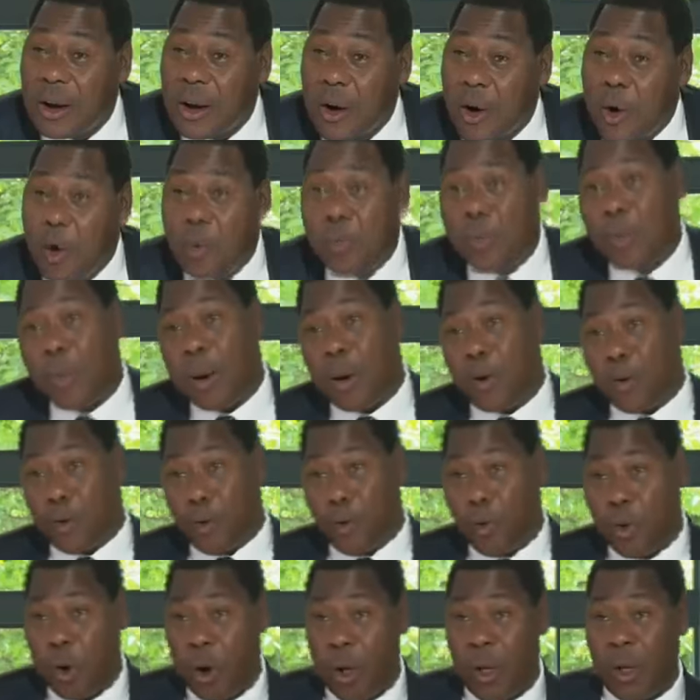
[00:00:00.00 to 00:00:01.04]
Au moment où
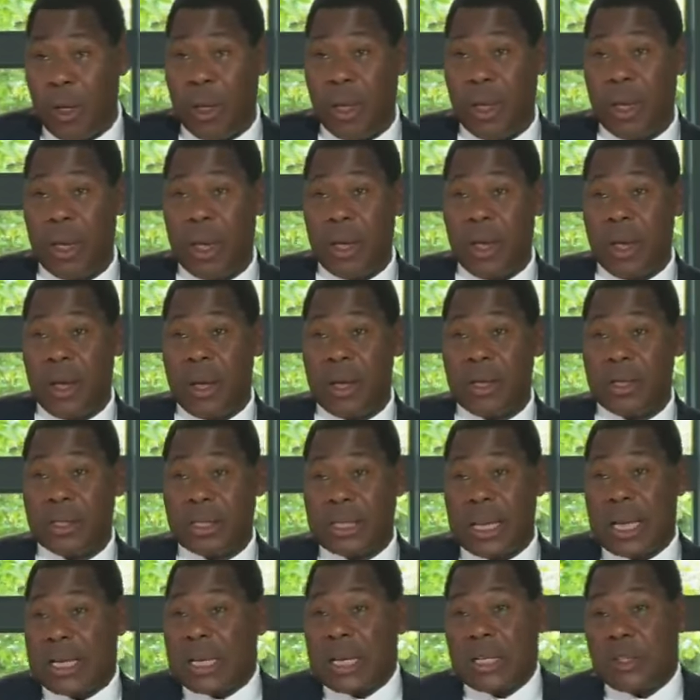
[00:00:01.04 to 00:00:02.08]

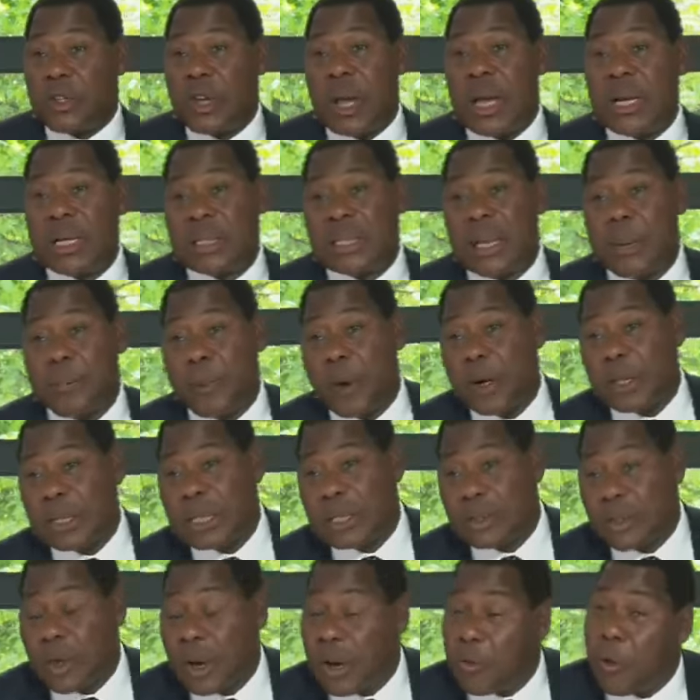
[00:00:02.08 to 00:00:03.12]
cette institution a été portée
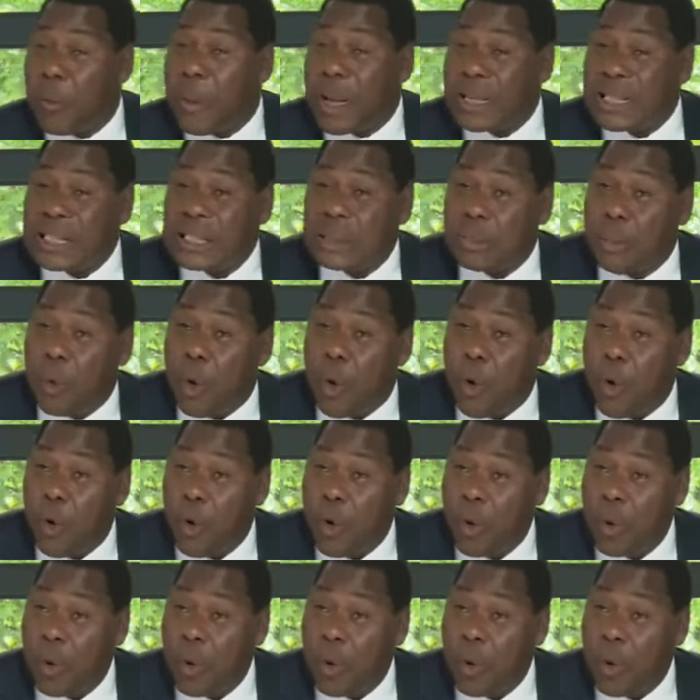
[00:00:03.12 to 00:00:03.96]
sur les fonds baptismaux.